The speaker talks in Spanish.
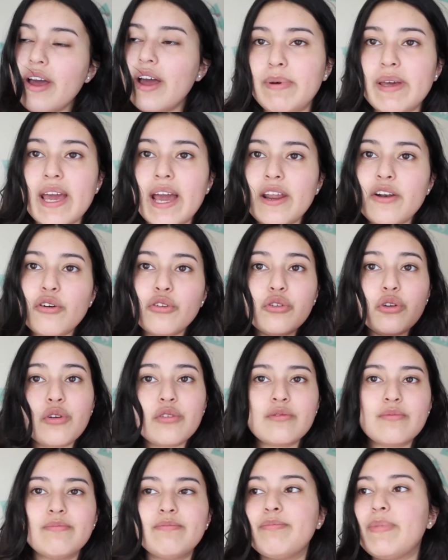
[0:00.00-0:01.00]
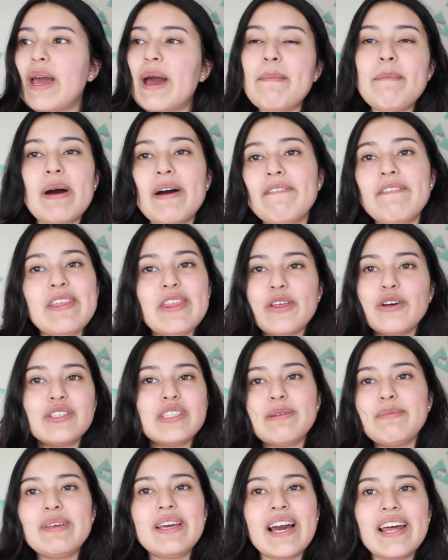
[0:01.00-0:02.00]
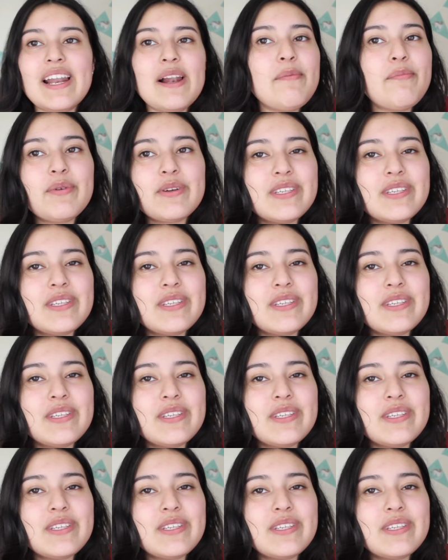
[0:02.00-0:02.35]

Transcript: Vean otros, vean más videos de mi canal